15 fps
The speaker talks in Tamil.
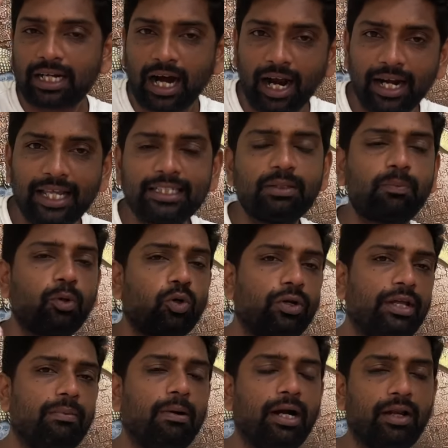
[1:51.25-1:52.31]
காலேஜ்
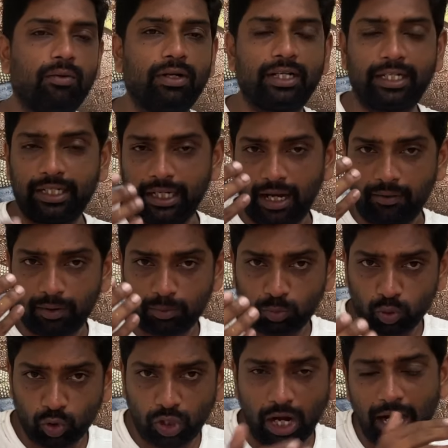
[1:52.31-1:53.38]
போகக்கூடிய மாணவருக்கு அவர்
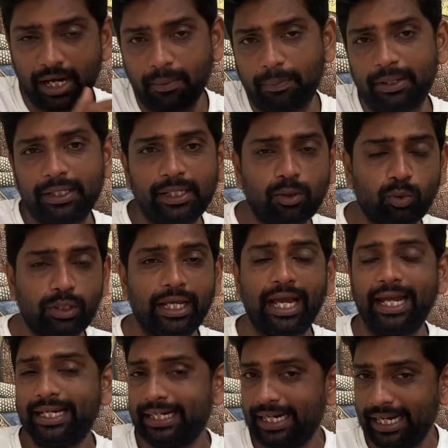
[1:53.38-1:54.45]
மூன்றாண்டு படிக்கக்கூடிய
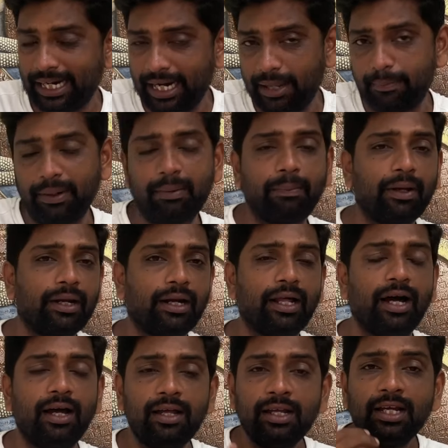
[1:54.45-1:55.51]
இளங்கலை
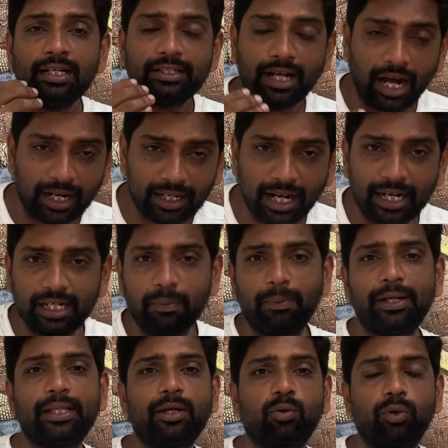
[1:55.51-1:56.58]
படிப்பார்களாம் நான்காண்டு
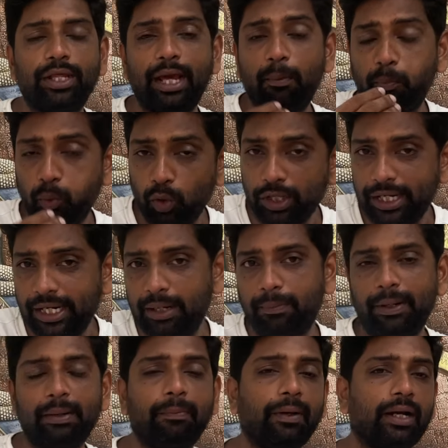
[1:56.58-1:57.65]
படிக்கக்கூடிய
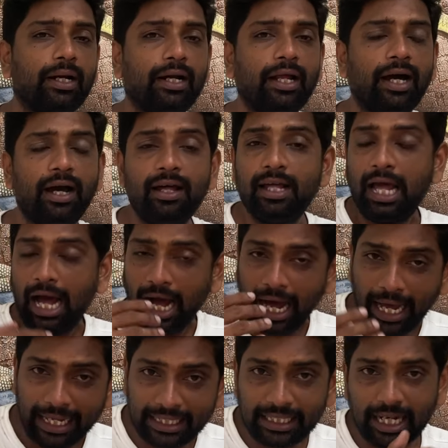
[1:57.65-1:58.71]
பொறியியல் படிப்பா இருக்கலாம்
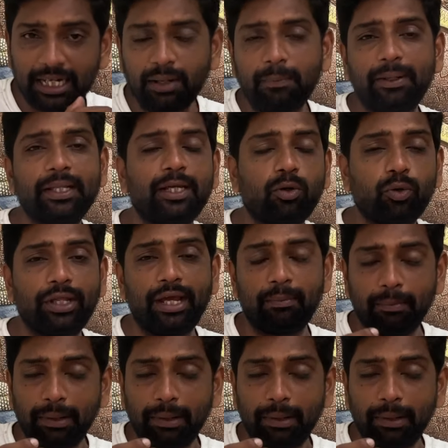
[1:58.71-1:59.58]
ஐந்தாண்டு படிக்கக்கூடிய